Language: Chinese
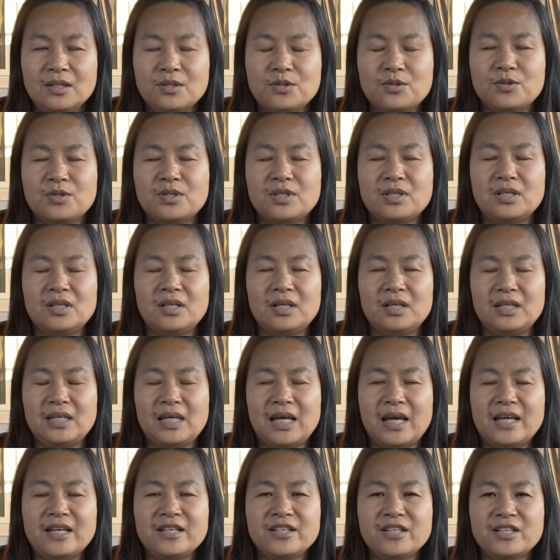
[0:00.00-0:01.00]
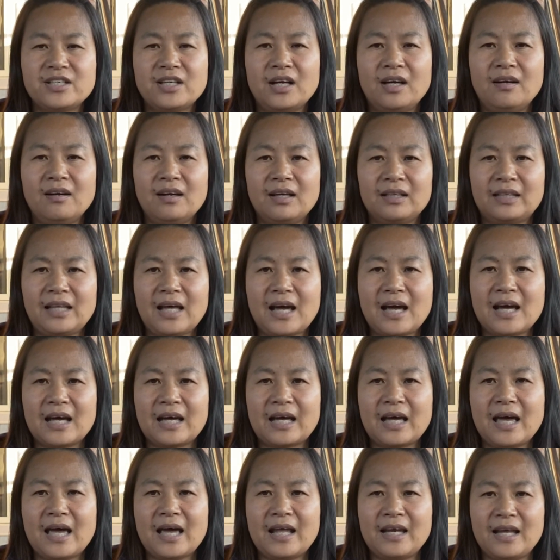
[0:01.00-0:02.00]
就是燃烧了大
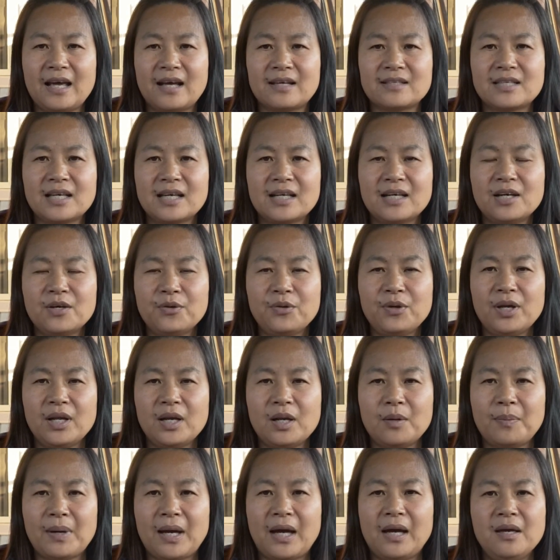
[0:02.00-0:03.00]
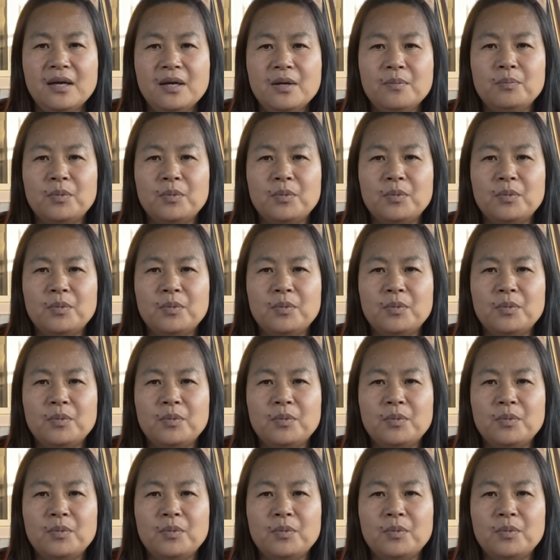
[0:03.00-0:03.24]
概两三个月了吧，